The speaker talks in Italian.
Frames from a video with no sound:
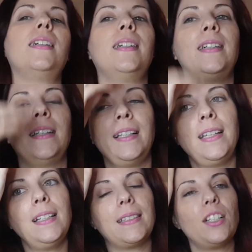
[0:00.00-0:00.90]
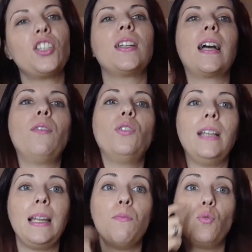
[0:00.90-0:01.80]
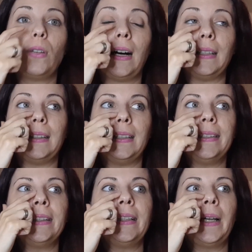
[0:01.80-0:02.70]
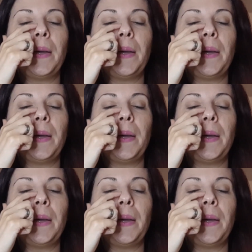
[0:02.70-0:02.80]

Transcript: eh, in realtà cercavo delle mutande,